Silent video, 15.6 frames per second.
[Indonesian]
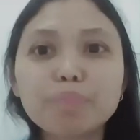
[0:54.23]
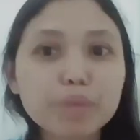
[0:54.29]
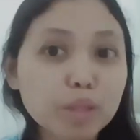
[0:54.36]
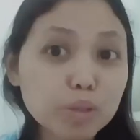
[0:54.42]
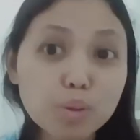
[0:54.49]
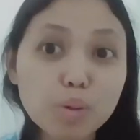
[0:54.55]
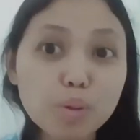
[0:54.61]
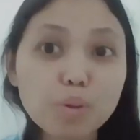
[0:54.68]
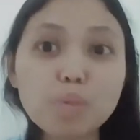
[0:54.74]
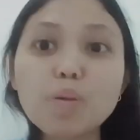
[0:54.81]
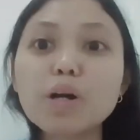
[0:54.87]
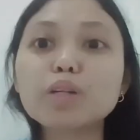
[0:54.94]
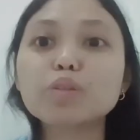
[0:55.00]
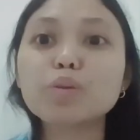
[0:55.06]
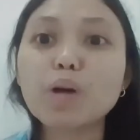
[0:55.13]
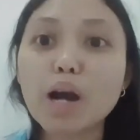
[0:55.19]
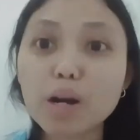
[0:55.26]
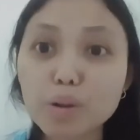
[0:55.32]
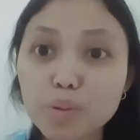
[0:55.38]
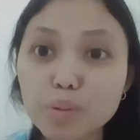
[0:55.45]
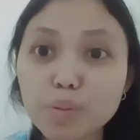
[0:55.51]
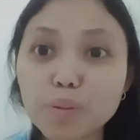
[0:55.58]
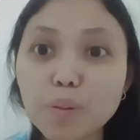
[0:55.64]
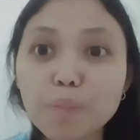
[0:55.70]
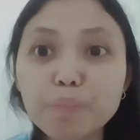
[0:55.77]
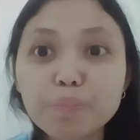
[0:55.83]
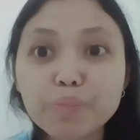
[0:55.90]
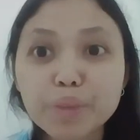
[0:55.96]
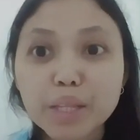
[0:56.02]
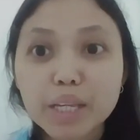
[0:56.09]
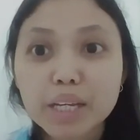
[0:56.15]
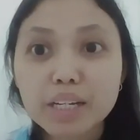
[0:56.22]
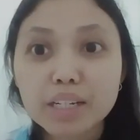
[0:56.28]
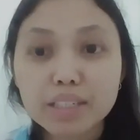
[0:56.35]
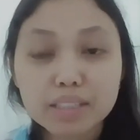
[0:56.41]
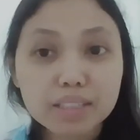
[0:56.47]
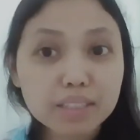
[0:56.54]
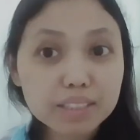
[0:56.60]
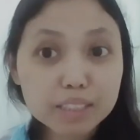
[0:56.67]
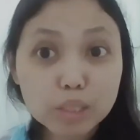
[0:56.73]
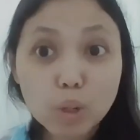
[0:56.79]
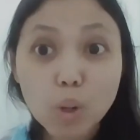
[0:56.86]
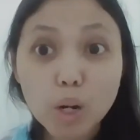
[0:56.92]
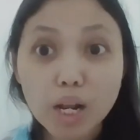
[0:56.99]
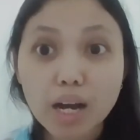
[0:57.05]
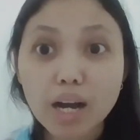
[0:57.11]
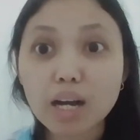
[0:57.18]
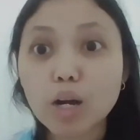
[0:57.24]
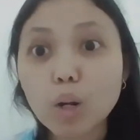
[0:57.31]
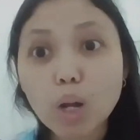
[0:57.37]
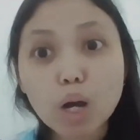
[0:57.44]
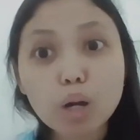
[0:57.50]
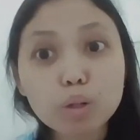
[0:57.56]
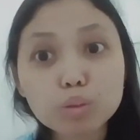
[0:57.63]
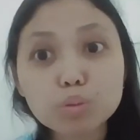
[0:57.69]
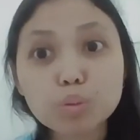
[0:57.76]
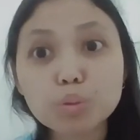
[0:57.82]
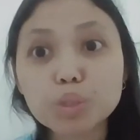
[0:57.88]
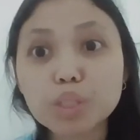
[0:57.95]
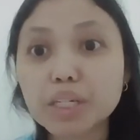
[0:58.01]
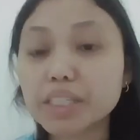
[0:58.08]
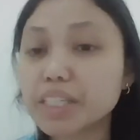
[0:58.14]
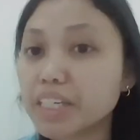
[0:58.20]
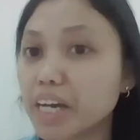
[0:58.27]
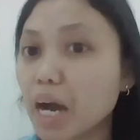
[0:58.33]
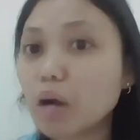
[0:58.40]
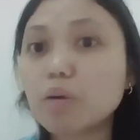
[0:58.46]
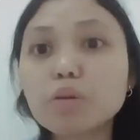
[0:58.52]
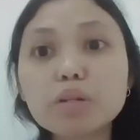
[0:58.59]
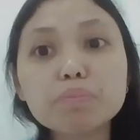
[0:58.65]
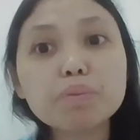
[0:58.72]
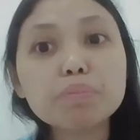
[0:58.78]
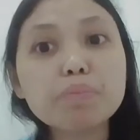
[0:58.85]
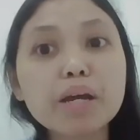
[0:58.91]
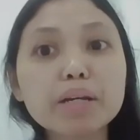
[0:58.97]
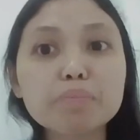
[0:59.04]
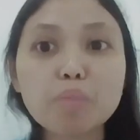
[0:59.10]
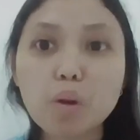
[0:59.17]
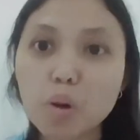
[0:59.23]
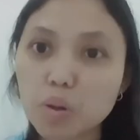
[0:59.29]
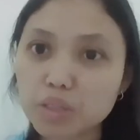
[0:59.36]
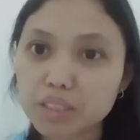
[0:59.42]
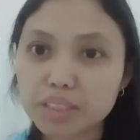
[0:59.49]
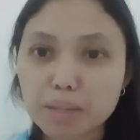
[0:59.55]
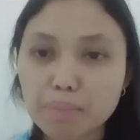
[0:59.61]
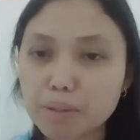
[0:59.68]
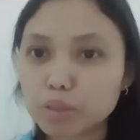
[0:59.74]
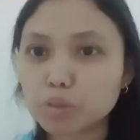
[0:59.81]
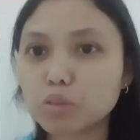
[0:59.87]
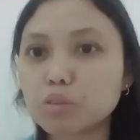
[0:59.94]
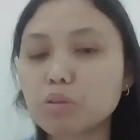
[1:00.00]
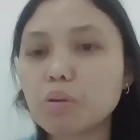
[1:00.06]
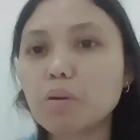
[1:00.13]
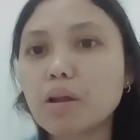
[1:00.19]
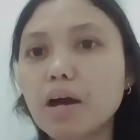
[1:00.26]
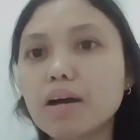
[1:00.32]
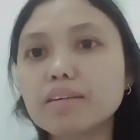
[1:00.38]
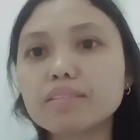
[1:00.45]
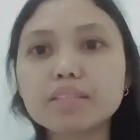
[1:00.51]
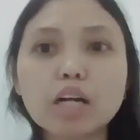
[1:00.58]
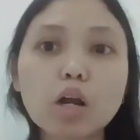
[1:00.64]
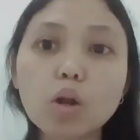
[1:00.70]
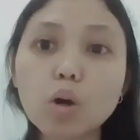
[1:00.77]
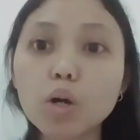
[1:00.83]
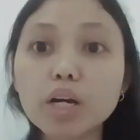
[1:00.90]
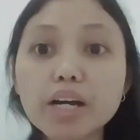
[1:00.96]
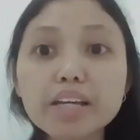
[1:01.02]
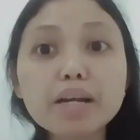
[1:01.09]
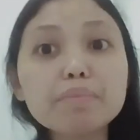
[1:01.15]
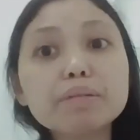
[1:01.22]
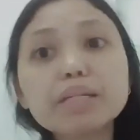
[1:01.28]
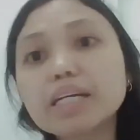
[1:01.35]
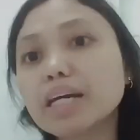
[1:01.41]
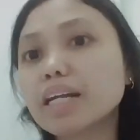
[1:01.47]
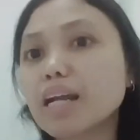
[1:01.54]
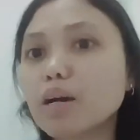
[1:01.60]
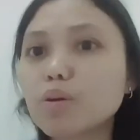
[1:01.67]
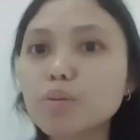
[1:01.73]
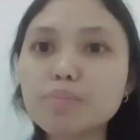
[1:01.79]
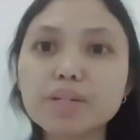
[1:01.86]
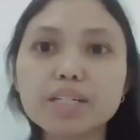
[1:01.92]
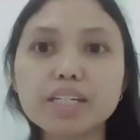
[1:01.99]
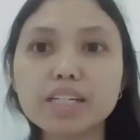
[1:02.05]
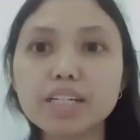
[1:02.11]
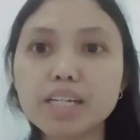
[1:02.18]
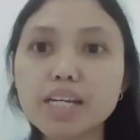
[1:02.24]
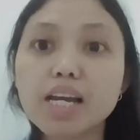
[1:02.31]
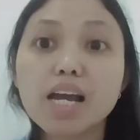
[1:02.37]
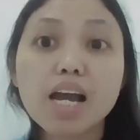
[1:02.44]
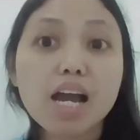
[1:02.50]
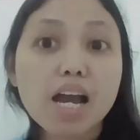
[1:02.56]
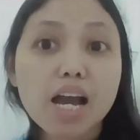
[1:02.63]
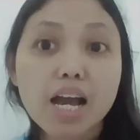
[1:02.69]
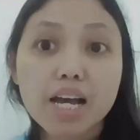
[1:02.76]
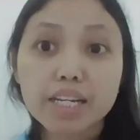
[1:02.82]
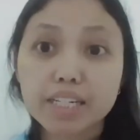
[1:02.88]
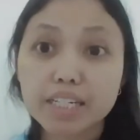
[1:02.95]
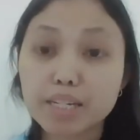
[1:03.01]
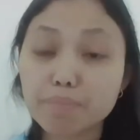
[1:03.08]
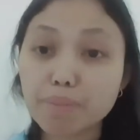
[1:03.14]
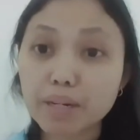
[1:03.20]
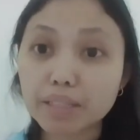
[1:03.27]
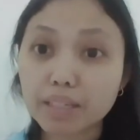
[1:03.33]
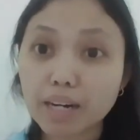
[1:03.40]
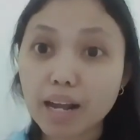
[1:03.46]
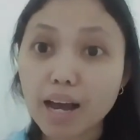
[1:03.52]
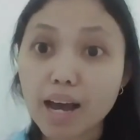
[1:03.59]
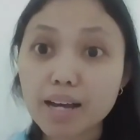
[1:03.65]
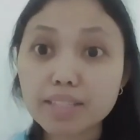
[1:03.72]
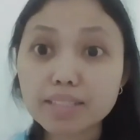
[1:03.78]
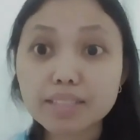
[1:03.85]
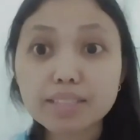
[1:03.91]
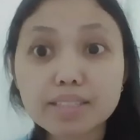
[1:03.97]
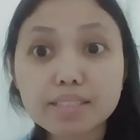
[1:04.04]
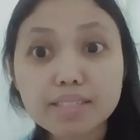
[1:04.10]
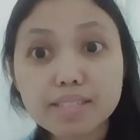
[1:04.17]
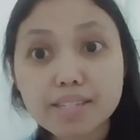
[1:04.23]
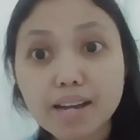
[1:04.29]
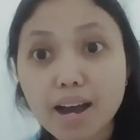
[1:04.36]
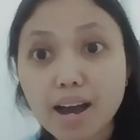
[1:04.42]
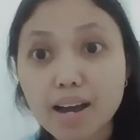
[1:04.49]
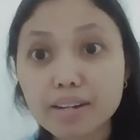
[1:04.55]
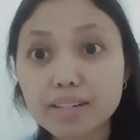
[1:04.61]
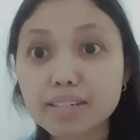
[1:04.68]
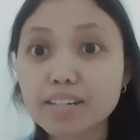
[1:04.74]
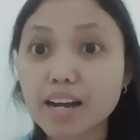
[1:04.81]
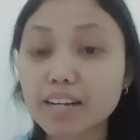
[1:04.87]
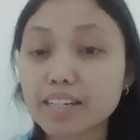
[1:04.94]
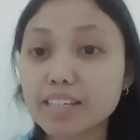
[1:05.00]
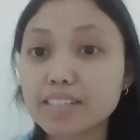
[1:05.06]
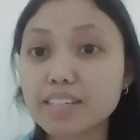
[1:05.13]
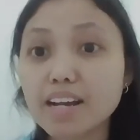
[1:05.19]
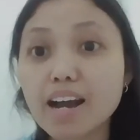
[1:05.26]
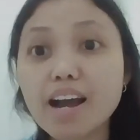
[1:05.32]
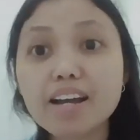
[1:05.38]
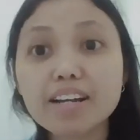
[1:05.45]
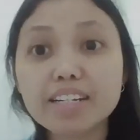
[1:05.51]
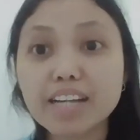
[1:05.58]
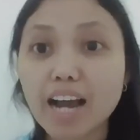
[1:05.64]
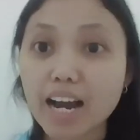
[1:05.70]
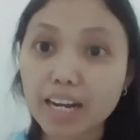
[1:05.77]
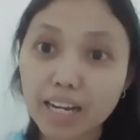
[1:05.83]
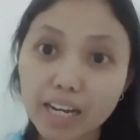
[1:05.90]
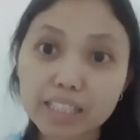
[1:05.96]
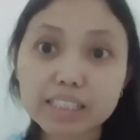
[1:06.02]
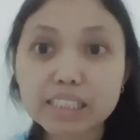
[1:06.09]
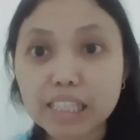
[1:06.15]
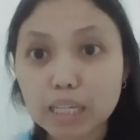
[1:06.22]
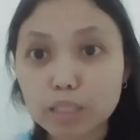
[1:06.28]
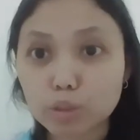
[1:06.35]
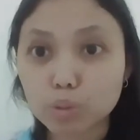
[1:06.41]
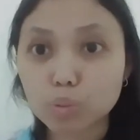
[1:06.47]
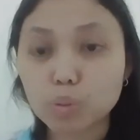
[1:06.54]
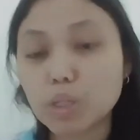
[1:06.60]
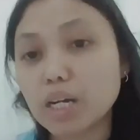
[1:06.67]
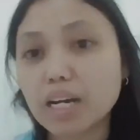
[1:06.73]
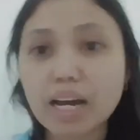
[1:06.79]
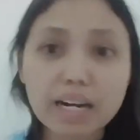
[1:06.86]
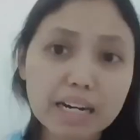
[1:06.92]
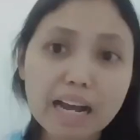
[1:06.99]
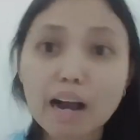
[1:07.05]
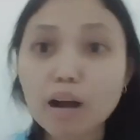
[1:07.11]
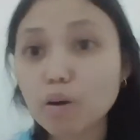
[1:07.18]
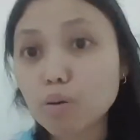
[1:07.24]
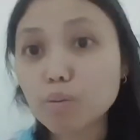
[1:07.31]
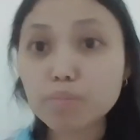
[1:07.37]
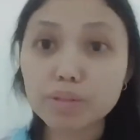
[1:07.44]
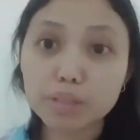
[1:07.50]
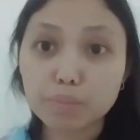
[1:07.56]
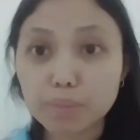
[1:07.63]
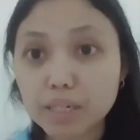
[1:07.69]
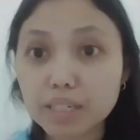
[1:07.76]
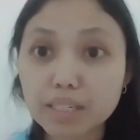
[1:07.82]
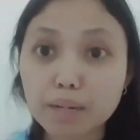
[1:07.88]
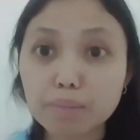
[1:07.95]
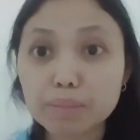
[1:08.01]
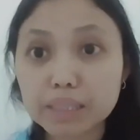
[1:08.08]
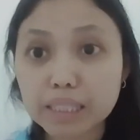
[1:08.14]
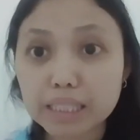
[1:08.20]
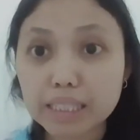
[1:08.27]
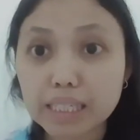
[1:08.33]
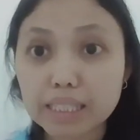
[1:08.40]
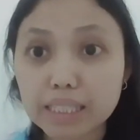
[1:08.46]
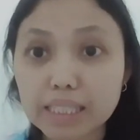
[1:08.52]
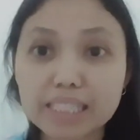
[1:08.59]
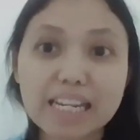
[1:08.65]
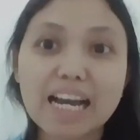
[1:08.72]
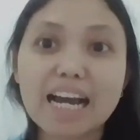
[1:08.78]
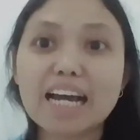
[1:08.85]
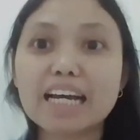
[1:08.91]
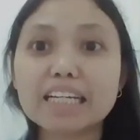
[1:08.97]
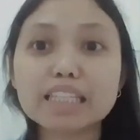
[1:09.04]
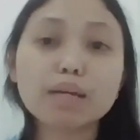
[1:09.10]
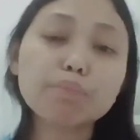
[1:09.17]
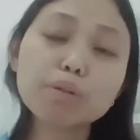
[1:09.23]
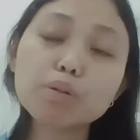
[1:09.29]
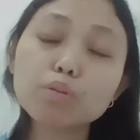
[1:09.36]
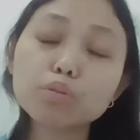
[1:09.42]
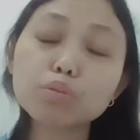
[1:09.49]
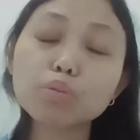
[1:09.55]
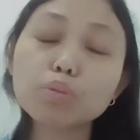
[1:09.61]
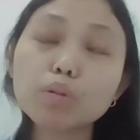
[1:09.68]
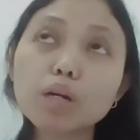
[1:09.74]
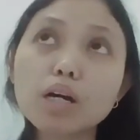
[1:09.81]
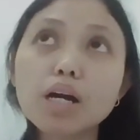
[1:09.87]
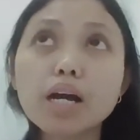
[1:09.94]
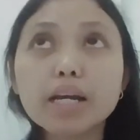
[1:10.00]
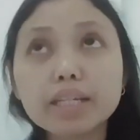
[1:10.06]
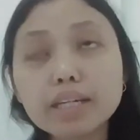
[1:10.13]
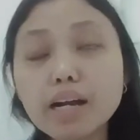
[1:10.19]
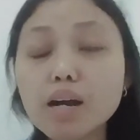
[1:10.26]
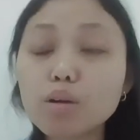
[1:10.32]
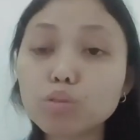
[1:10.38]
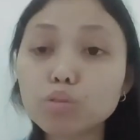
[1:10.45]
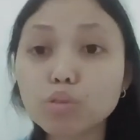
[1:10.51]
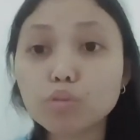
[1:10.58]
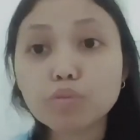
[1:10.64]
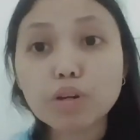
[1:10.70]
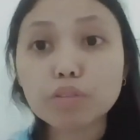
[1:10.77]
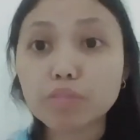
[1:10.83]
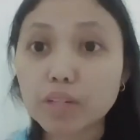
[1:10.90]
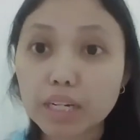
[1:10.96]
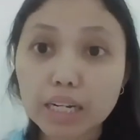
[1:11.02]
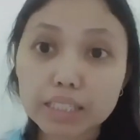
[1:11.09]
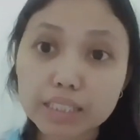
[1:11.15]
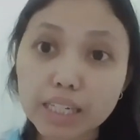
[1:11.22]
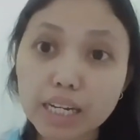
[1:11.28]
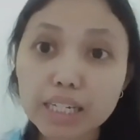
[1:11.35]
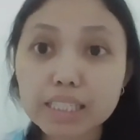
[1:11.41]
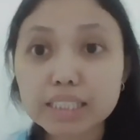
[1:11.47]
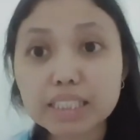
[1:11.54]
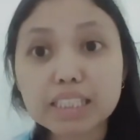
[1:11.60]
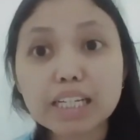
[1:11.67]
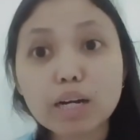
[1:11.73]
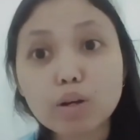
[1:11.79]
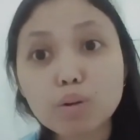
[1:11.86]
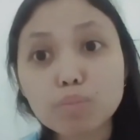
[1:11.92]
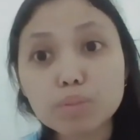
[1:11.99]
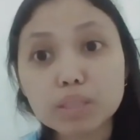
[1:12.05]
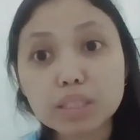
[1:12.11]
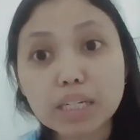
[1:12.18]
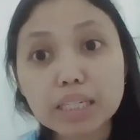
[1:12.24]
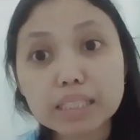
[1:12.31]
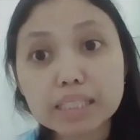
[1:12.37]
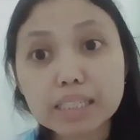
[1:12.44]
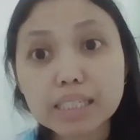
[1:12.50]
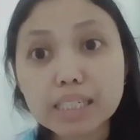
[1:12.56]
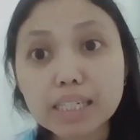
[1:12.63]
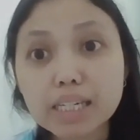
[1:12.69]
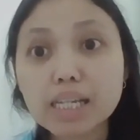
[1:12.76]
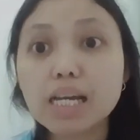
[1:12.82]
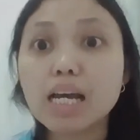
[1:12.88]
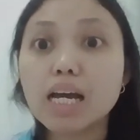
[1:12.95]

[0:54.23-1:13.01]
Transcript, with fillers: Dulu waktu aku uh, sekolah kalau aku suruh nyanyi aku lebih baik bolos nggak masuk sekolah kalau enggak ya mendingan aku berdiri di depan kelas dan kakinya diangkat satu ya karena aku bener-bener nggak bisa nyanyi nah tapi untuk ya untuk fan-fan aja di sini aku menyanyi